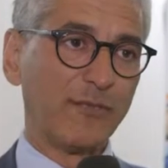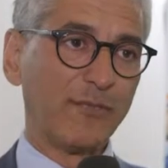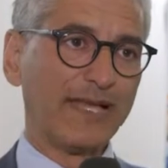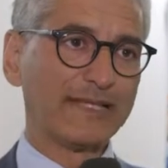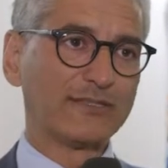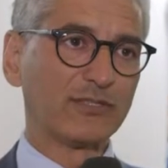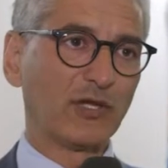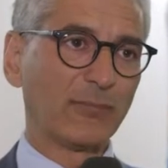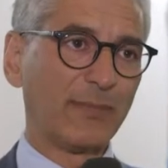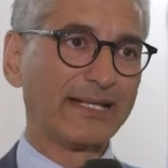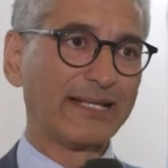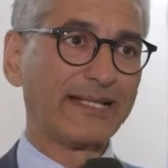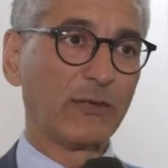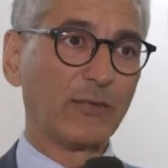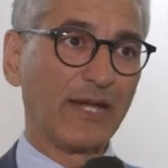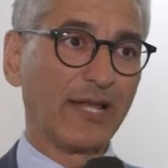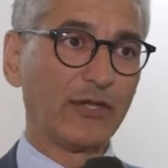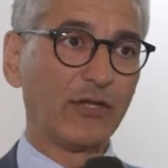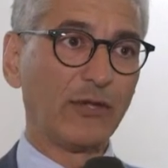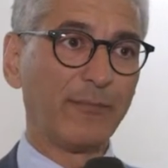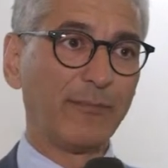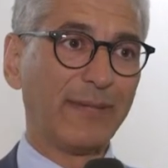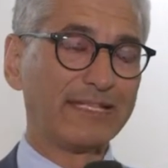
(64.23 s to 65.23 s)
mesi, ormai da un
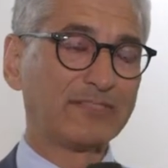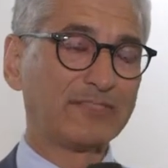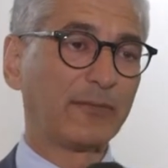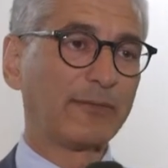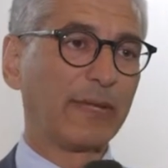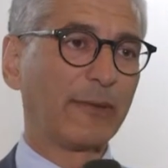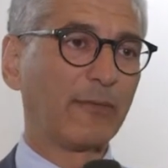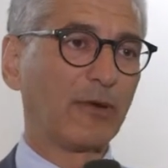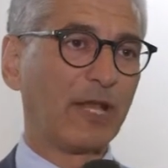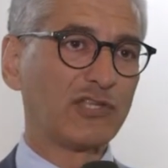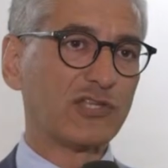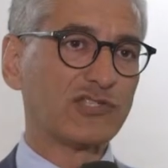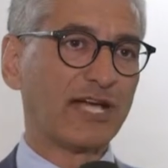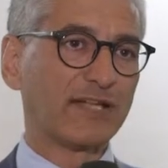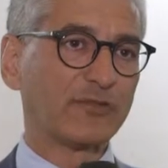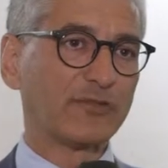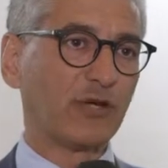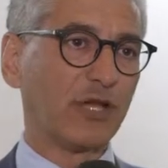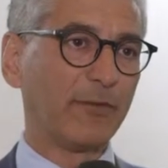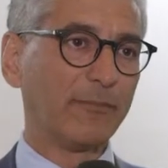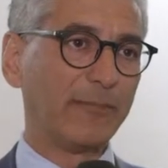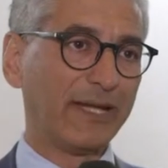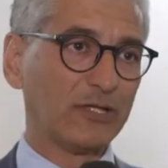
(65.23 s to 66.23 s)
anno e mezzo abbiamo lanciato
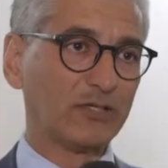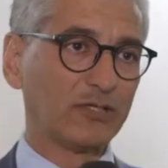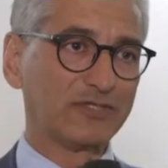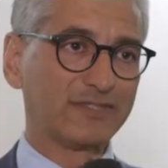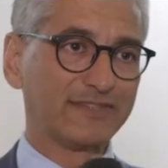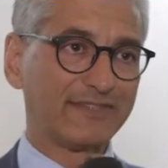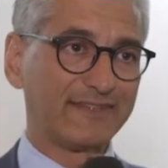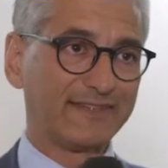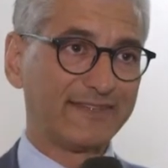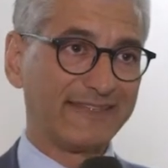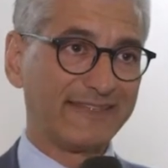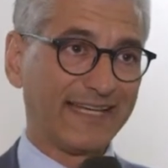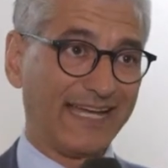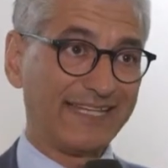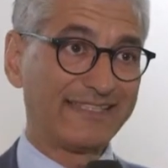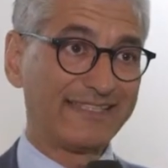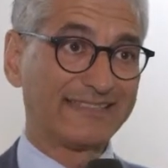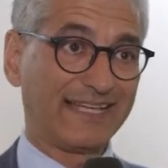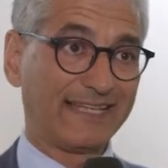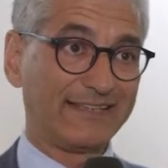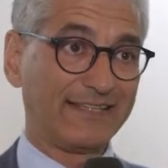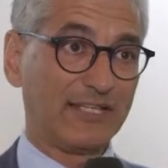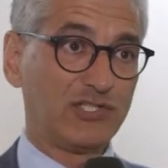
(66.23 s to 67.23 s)
almeno tre
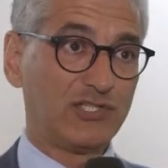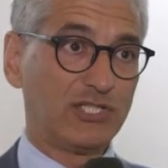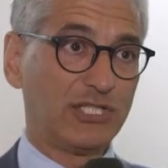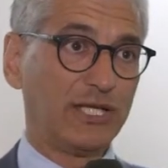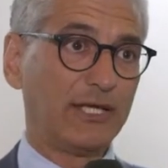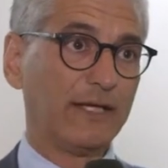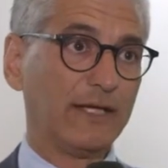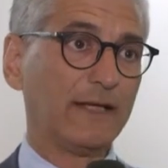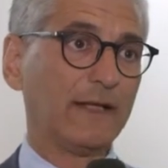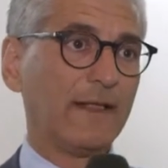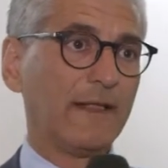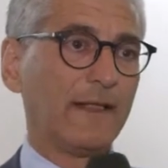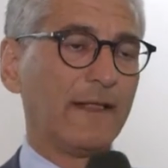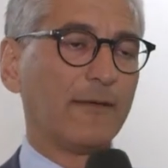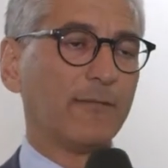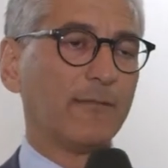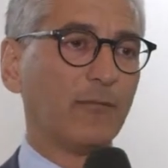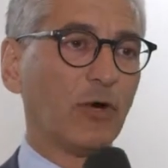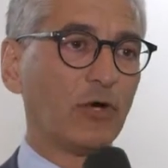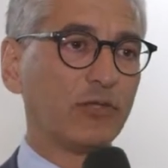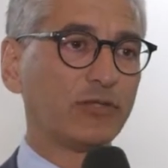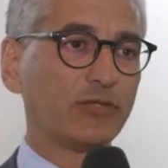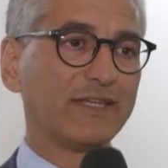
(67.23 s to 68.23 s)
strategie
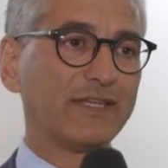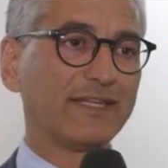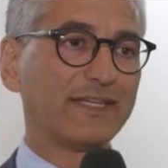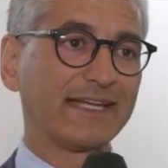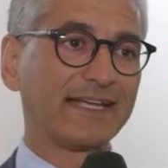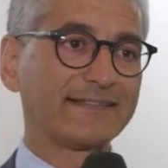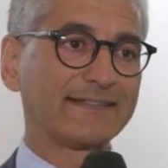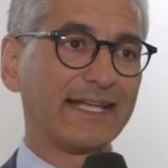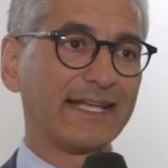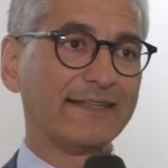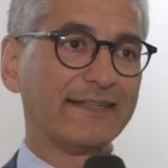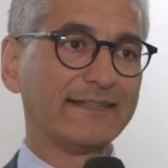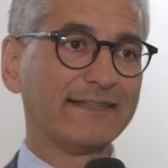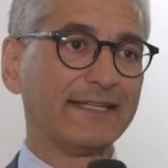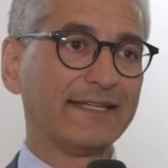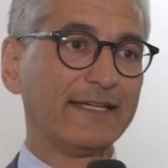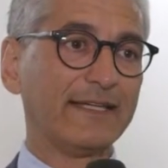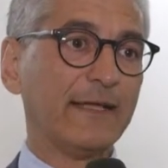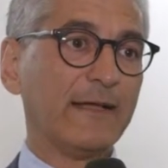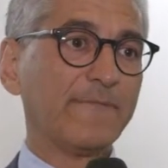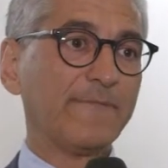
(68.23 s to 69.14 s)
molto interessanti,